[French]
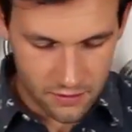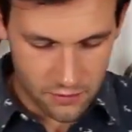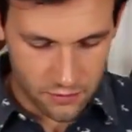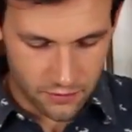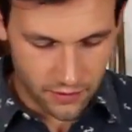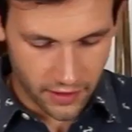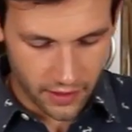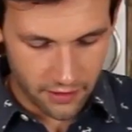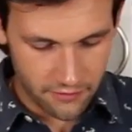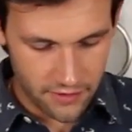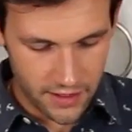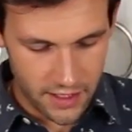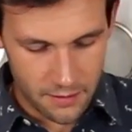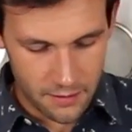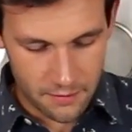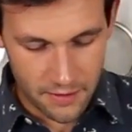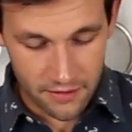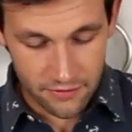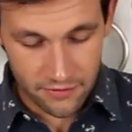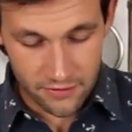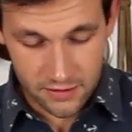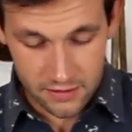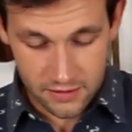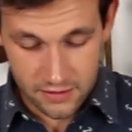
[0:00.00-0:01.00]
on révèle les
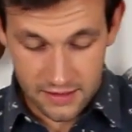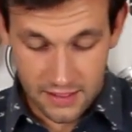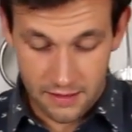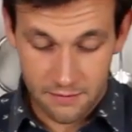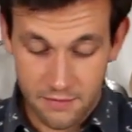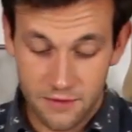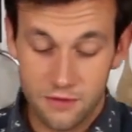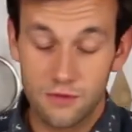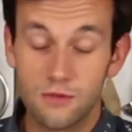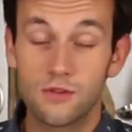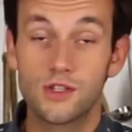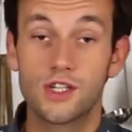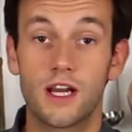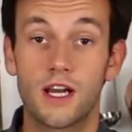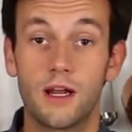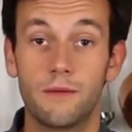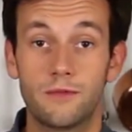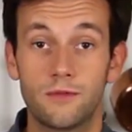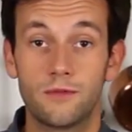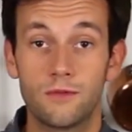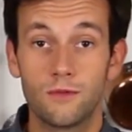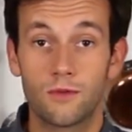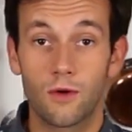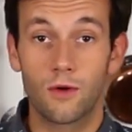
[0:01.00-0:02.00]
parfums. D'habitude, j'ai
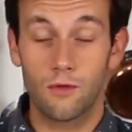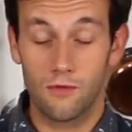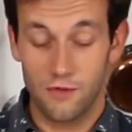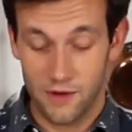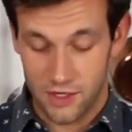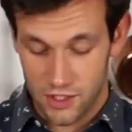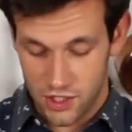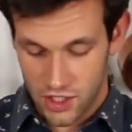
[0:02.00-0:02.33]
l'habitude d'enlever le